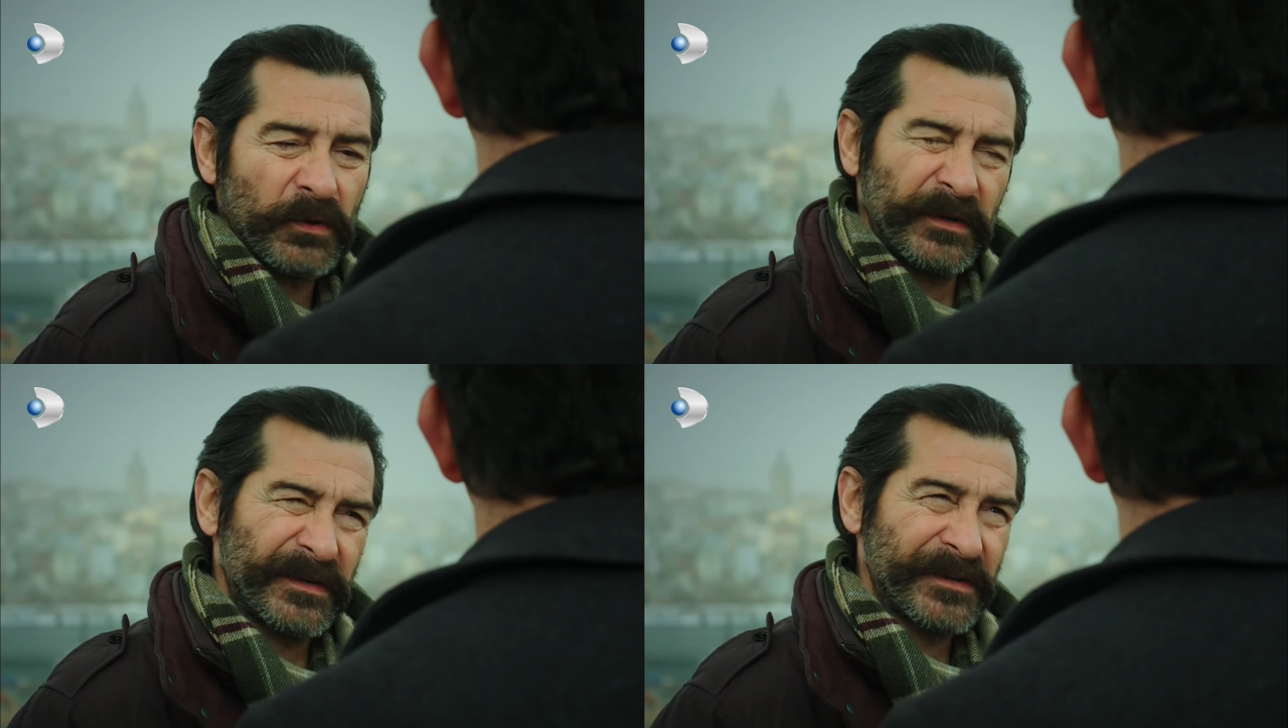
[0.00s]

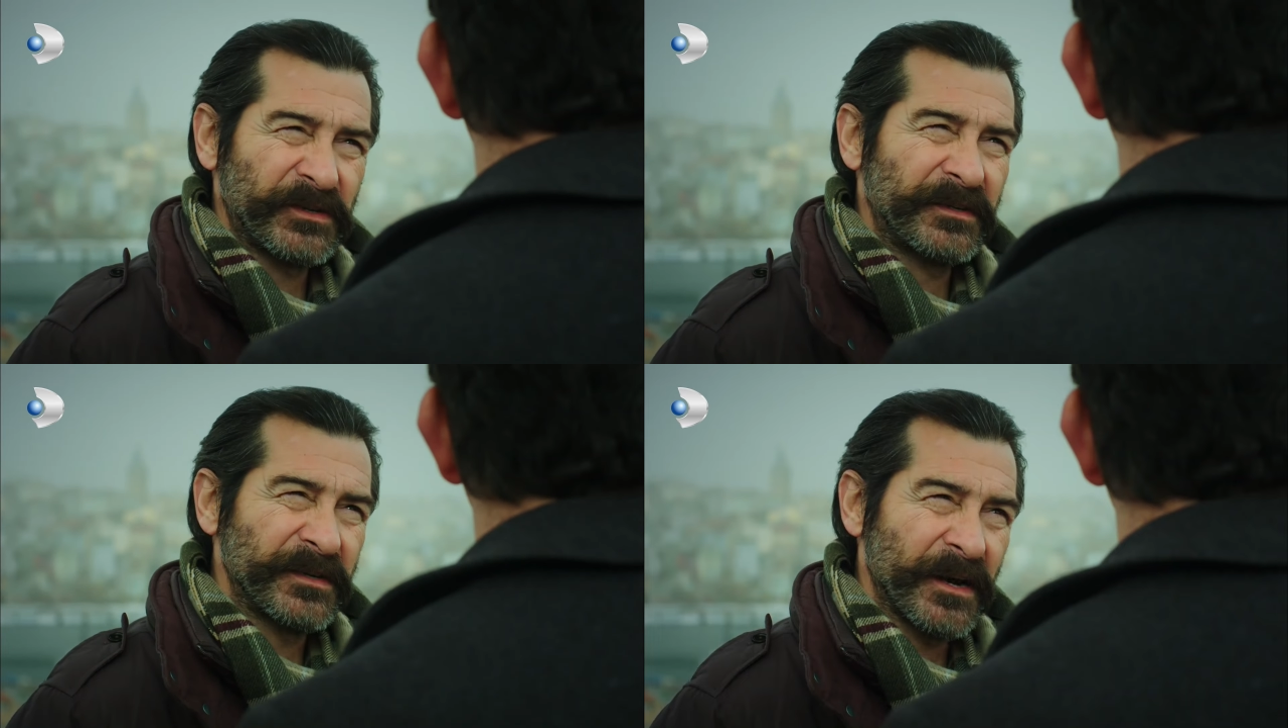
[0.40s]
Sonra sen
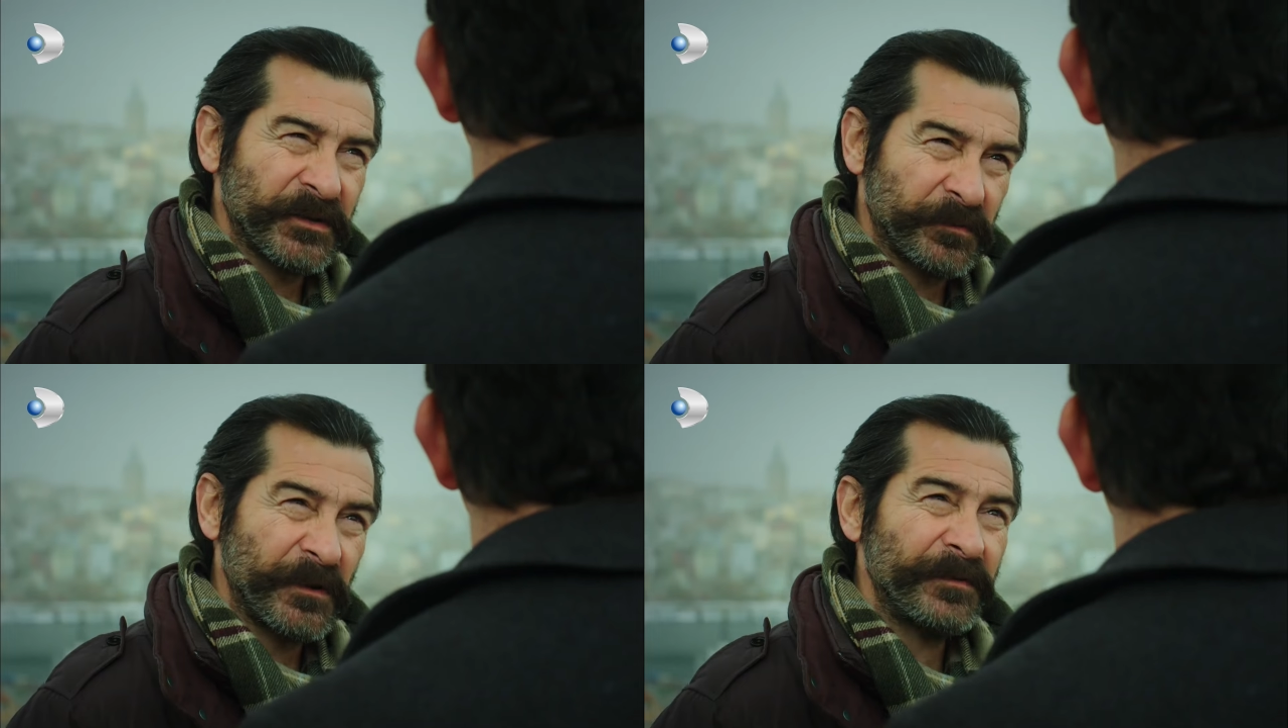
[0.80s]
çıktın
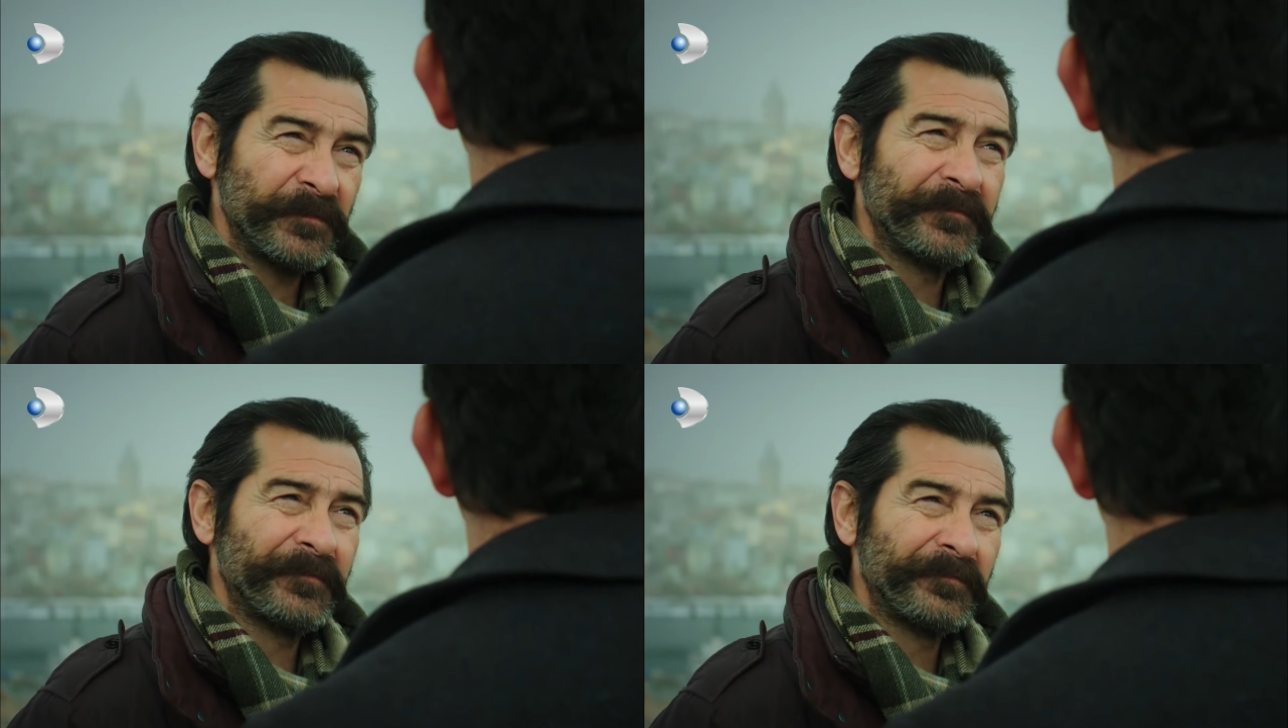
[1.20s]
karşıma.
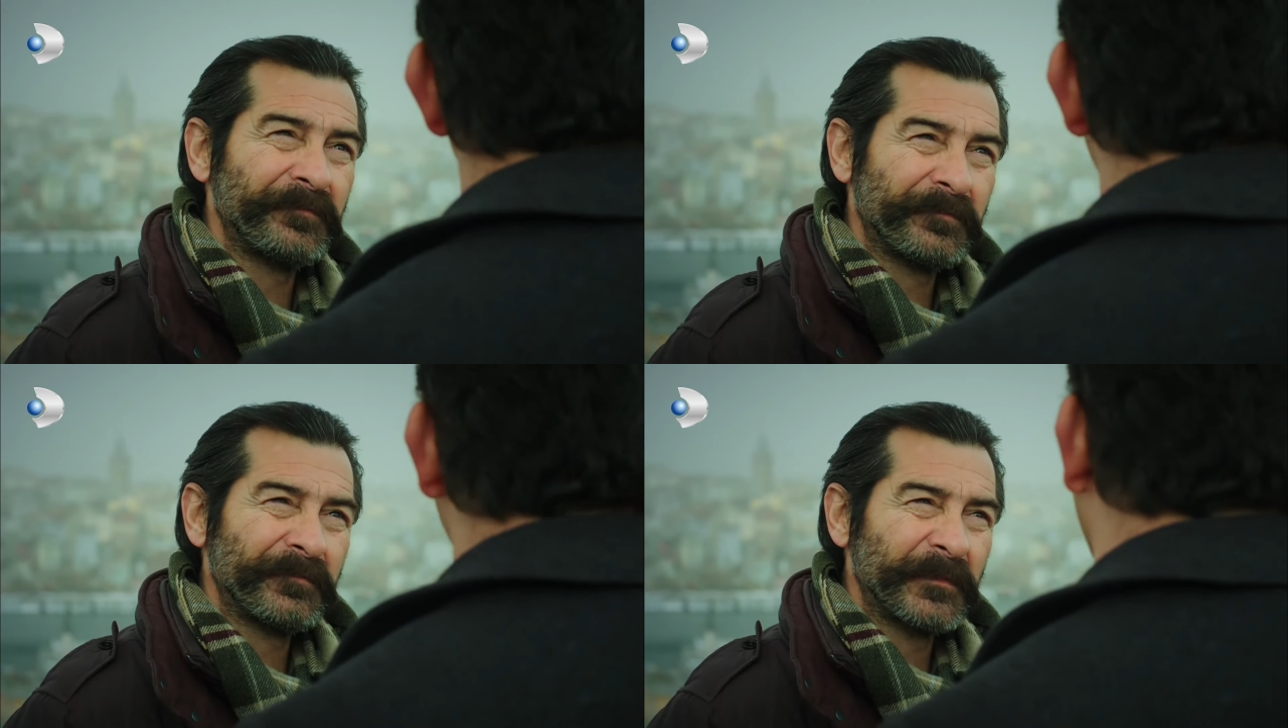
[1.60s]

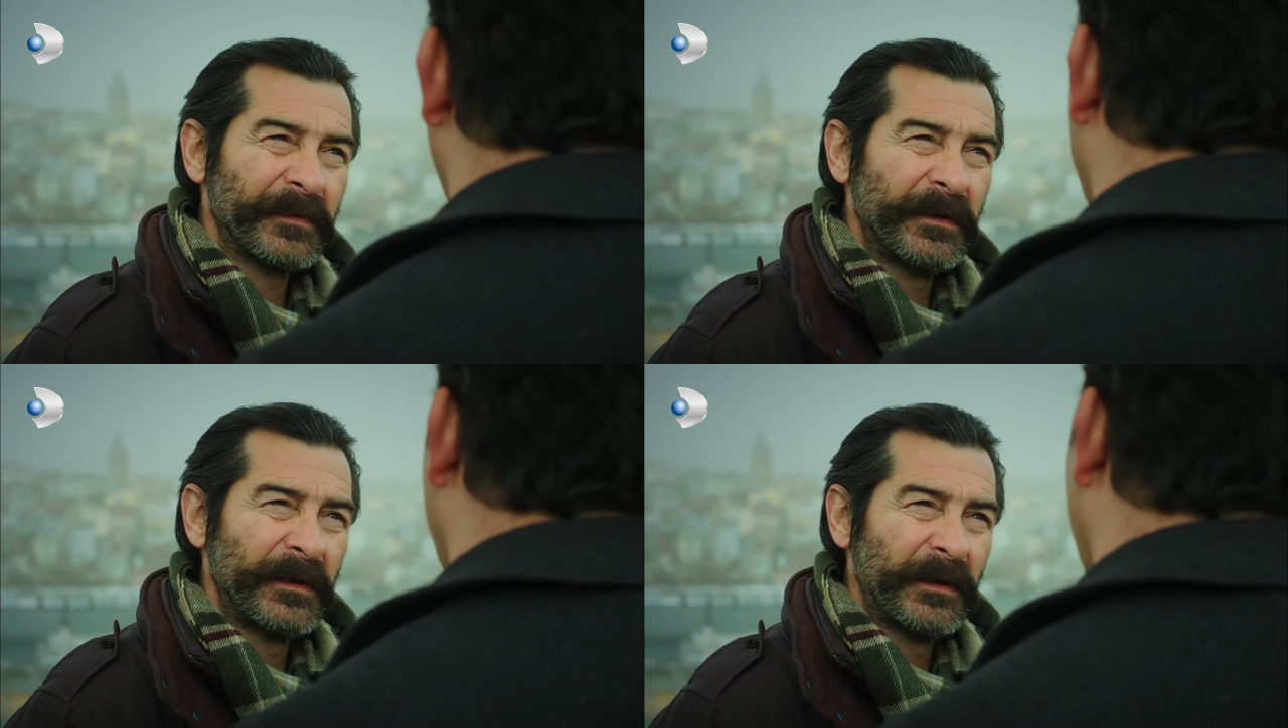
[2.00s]

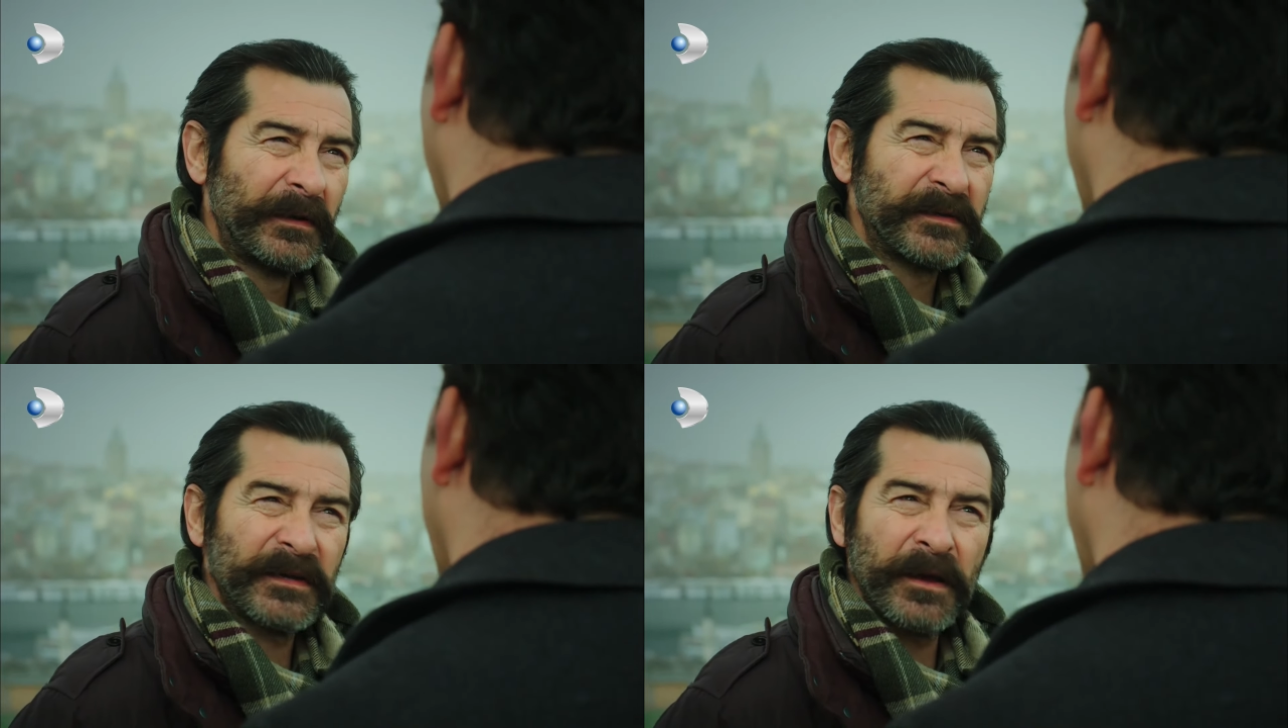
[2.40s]

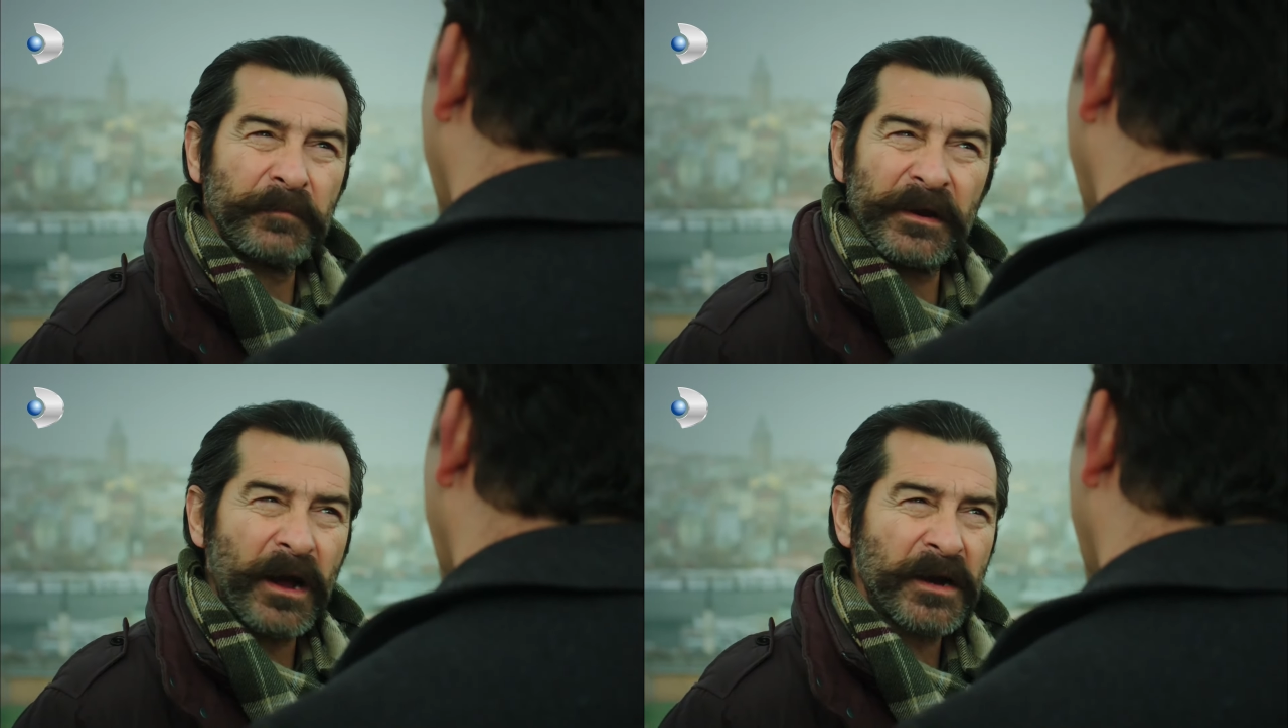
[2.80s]

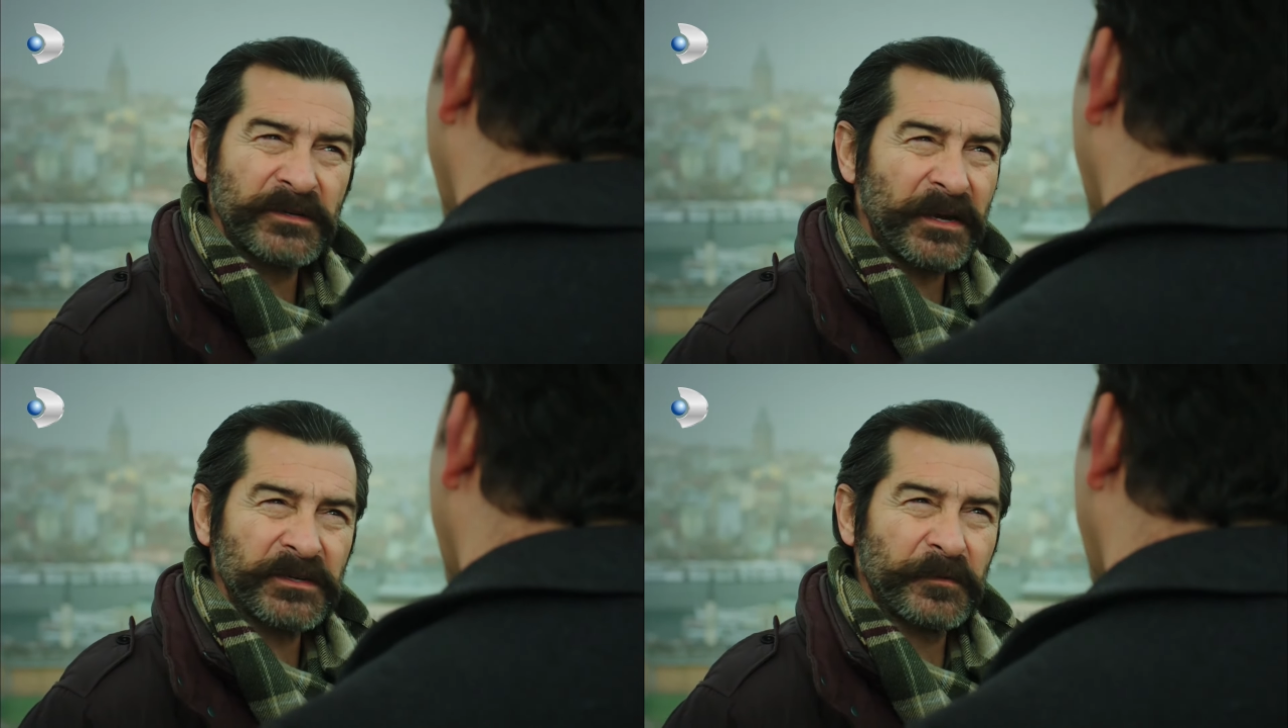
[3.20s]
Liseden beri
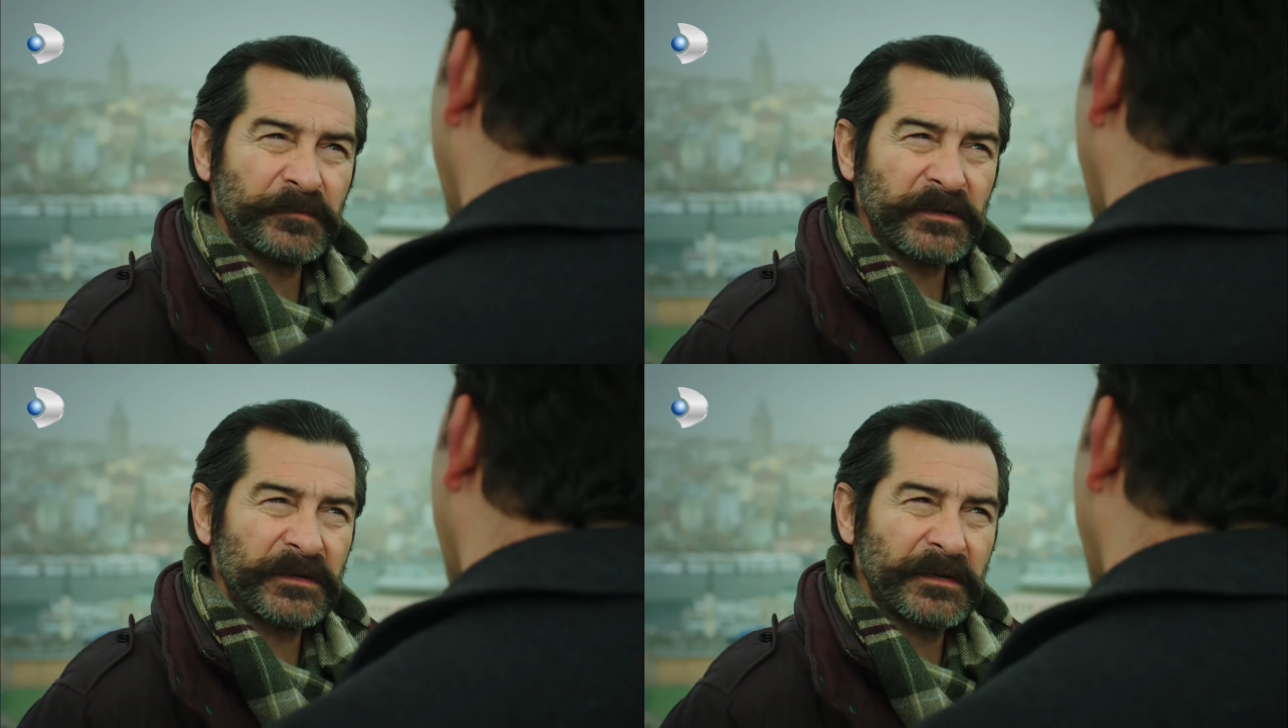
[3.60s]

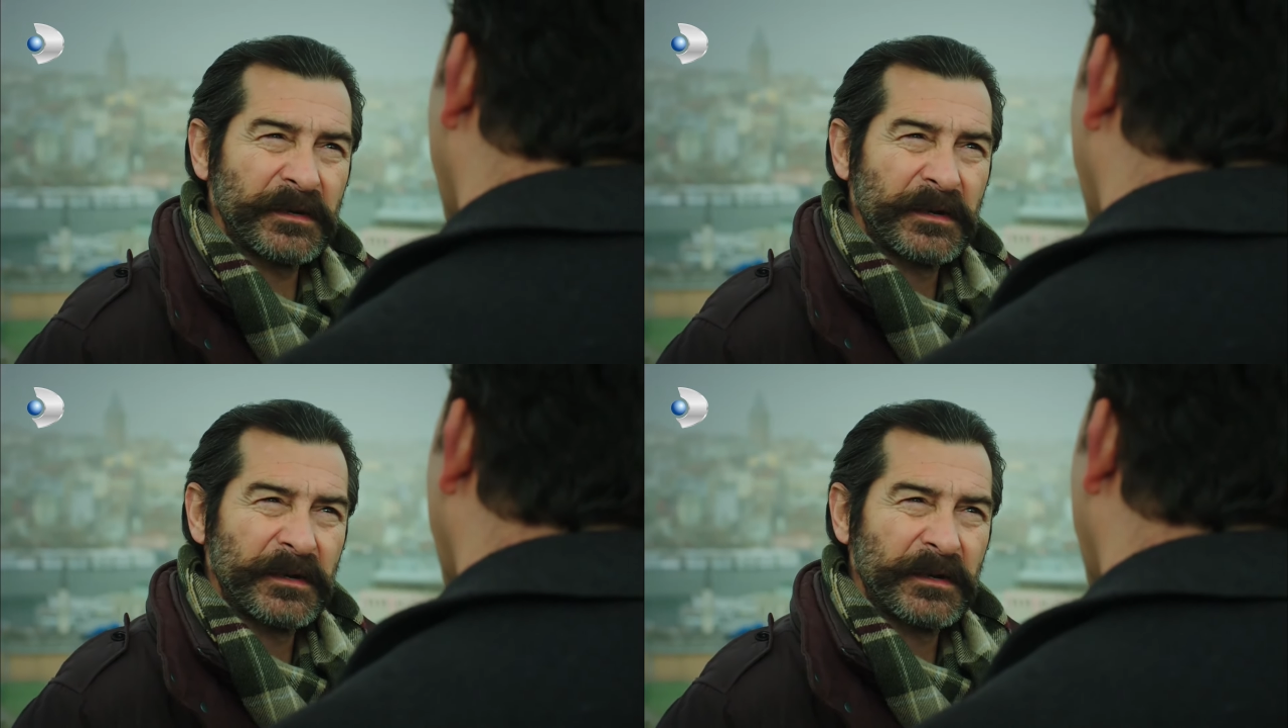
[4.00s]
karşılaşmamıştık.